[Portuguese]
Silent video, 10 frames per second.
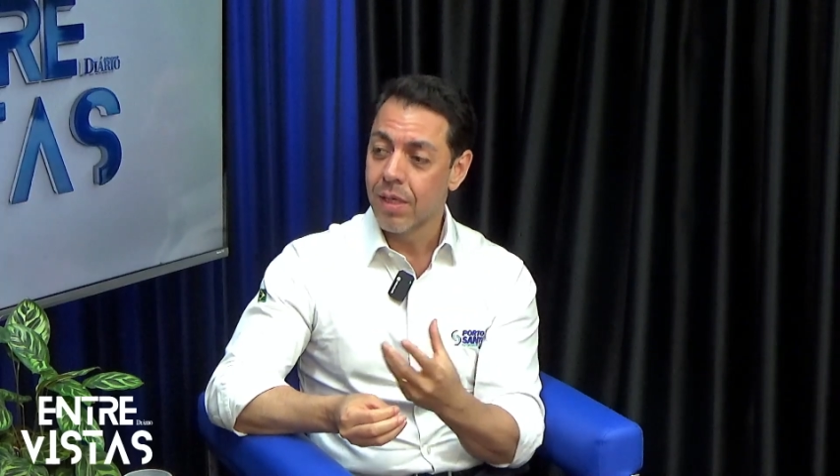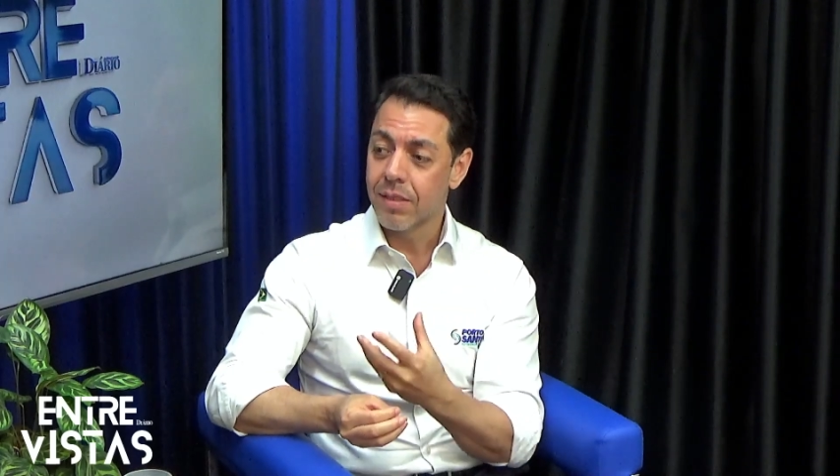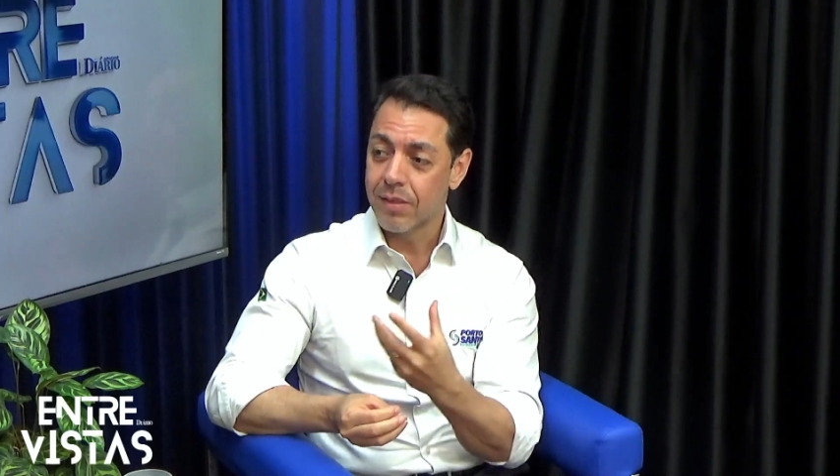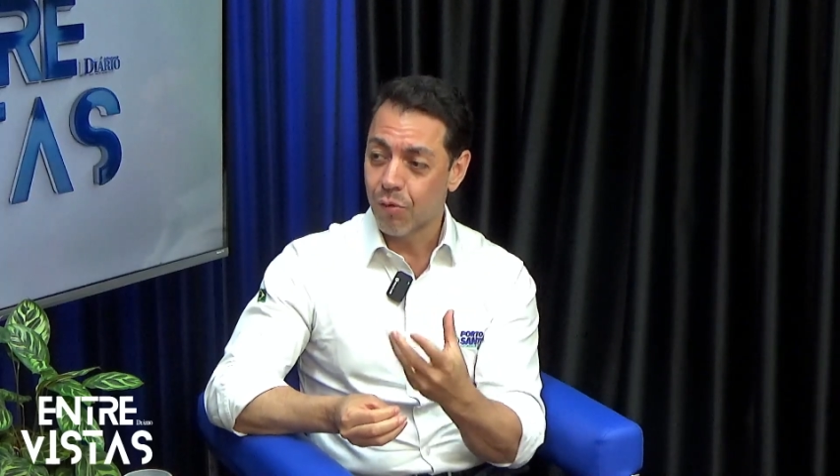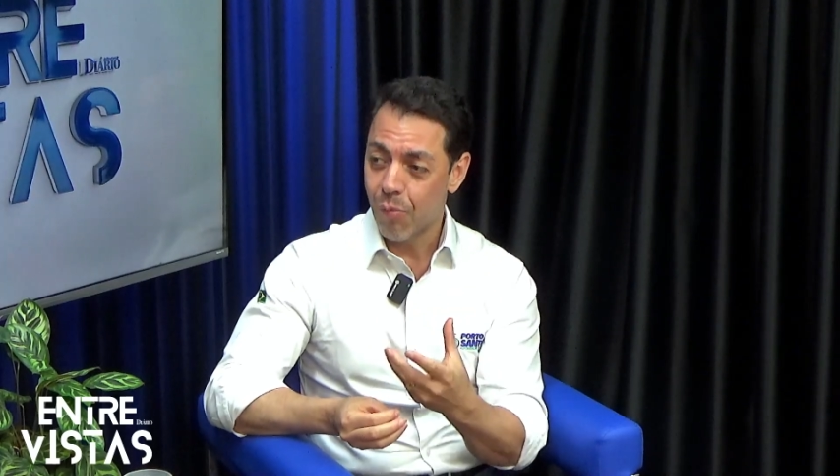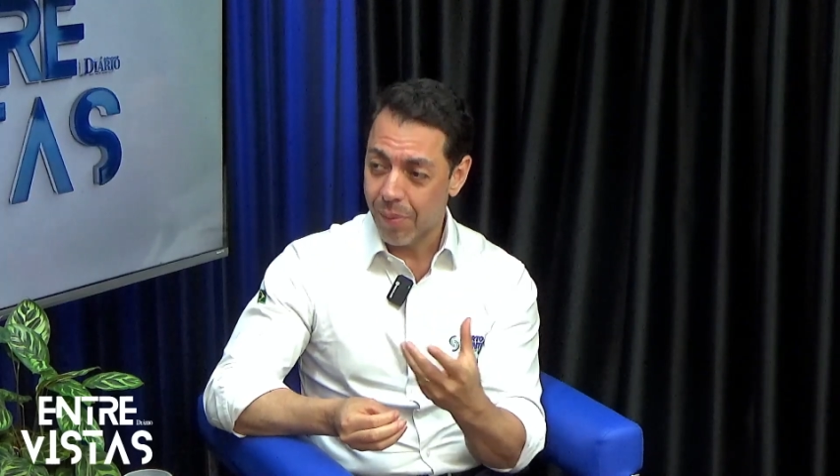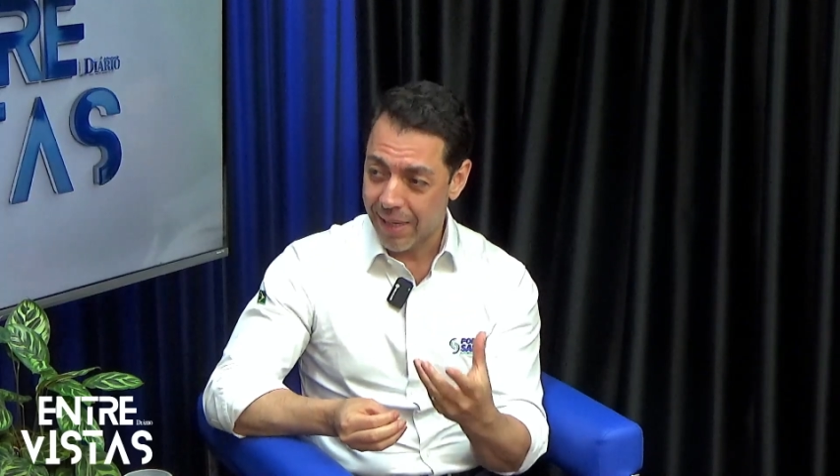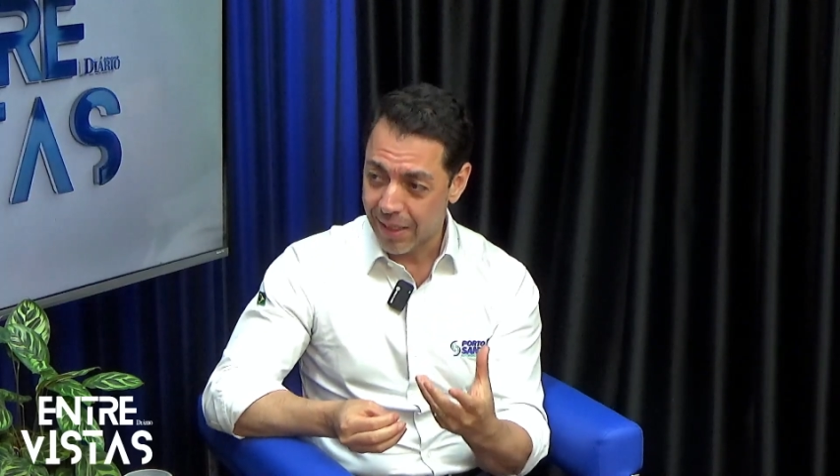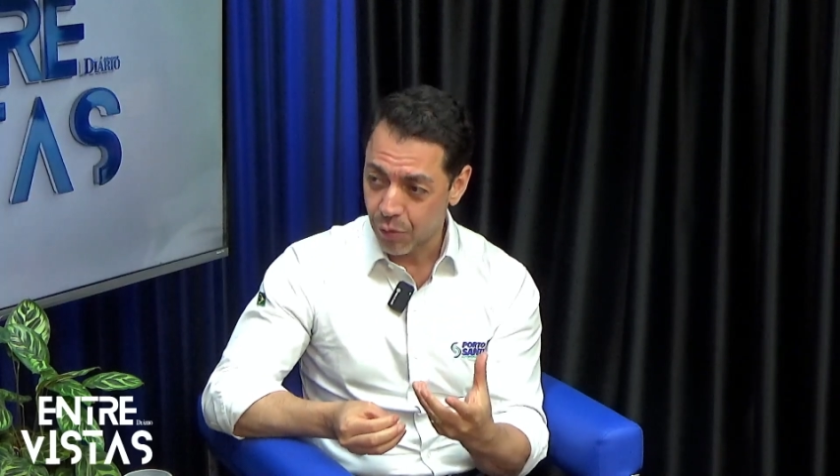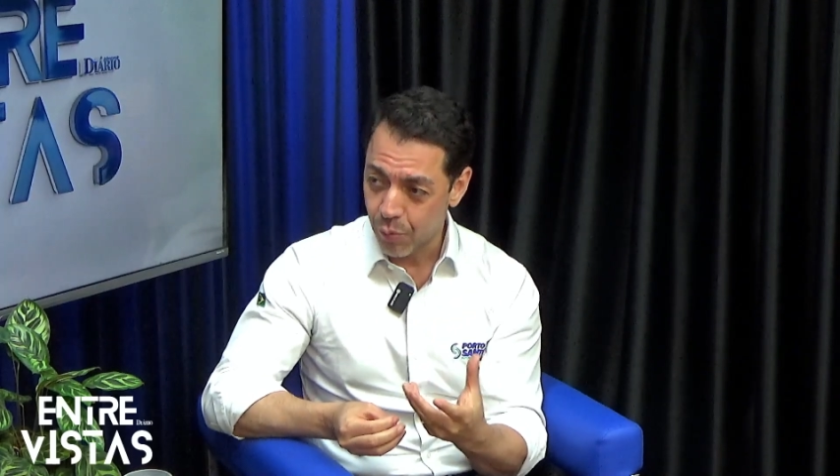se
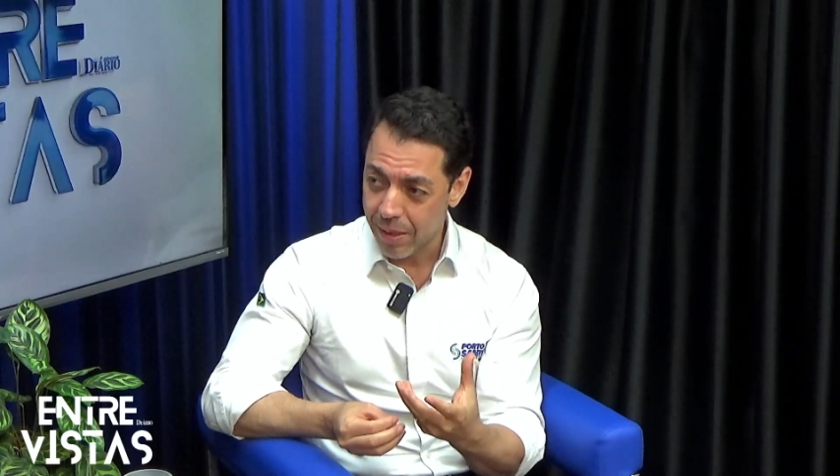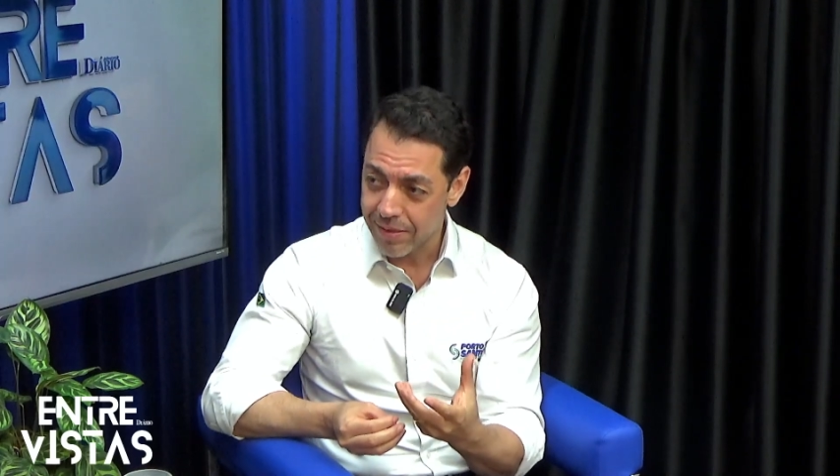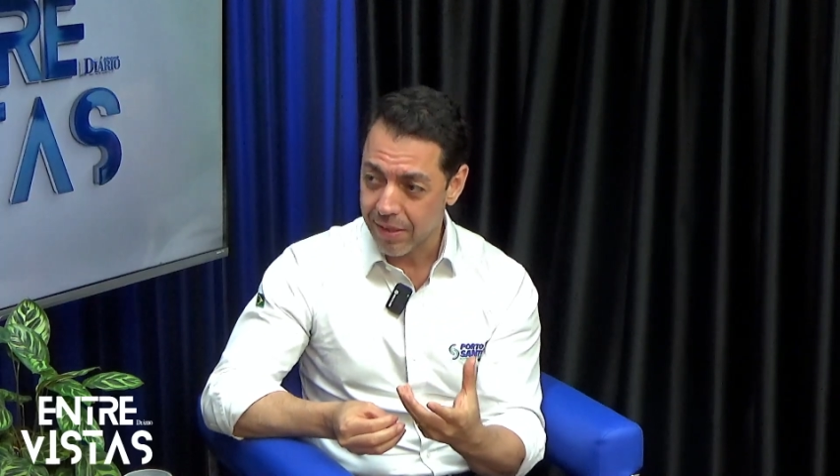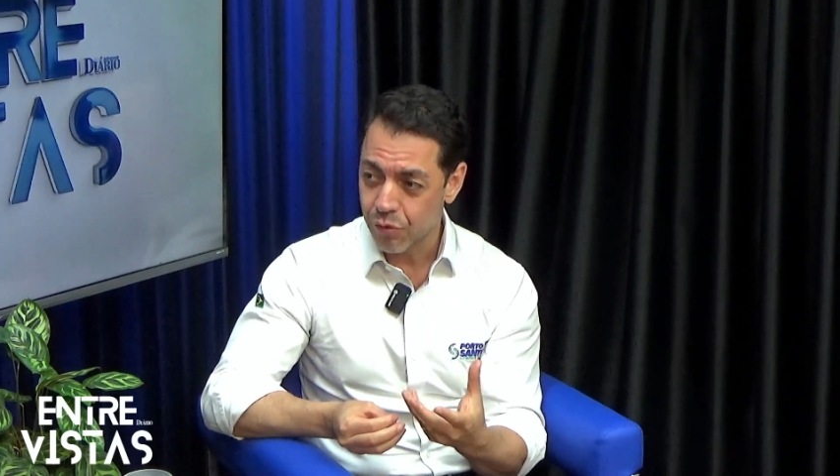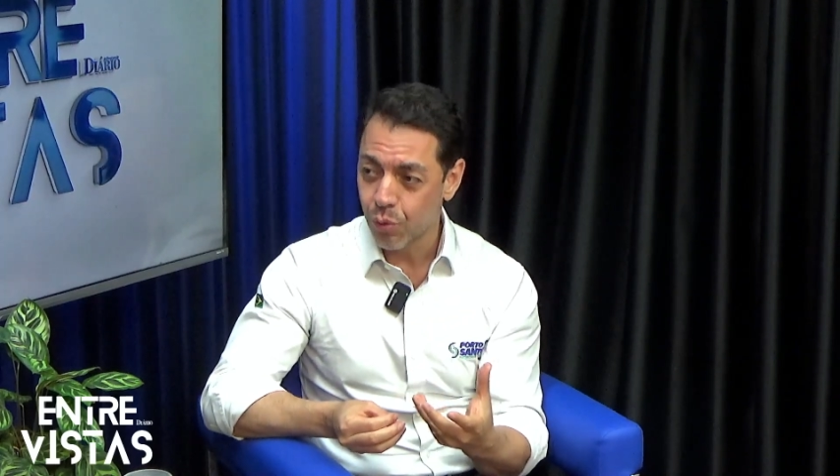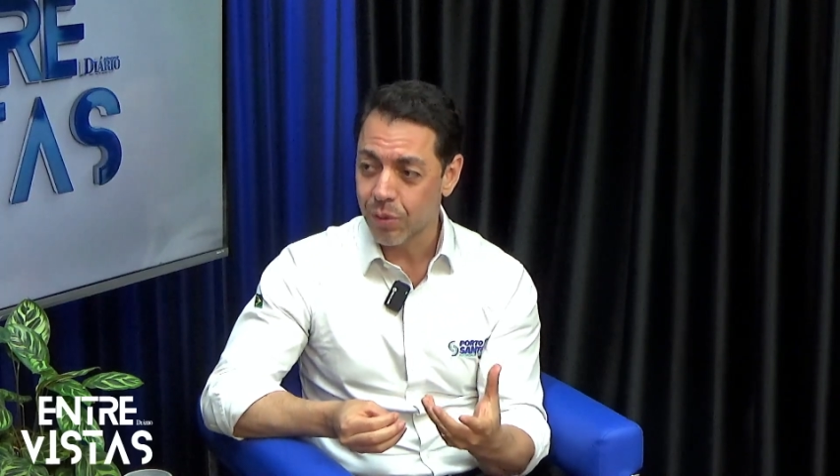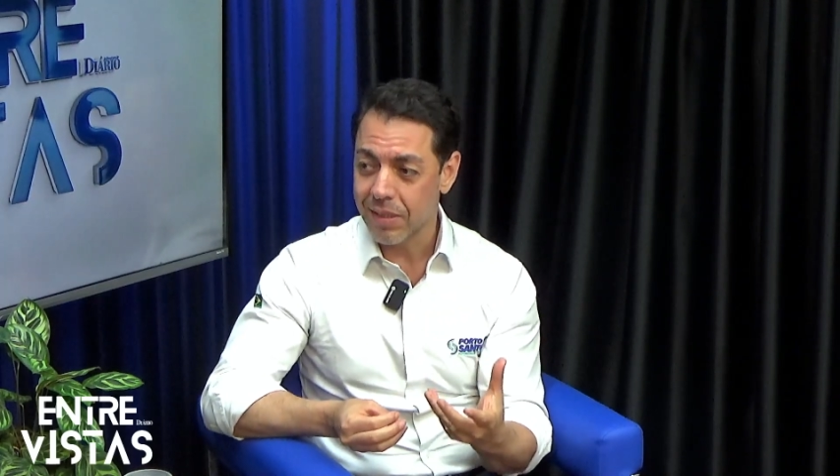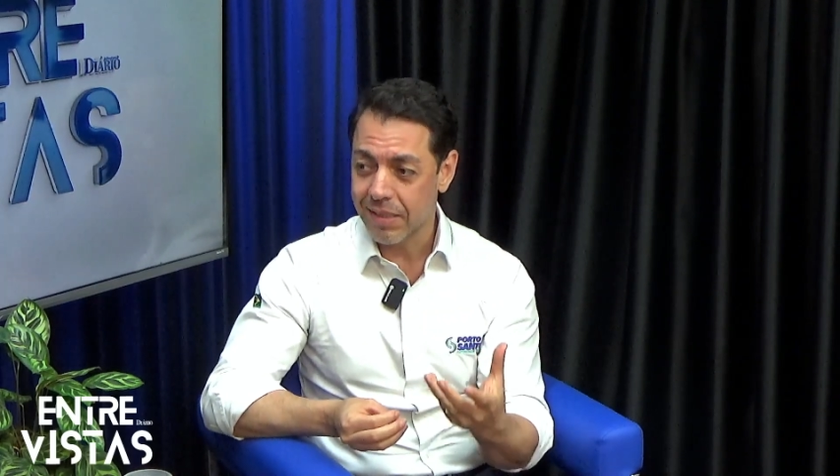comparado com essas outras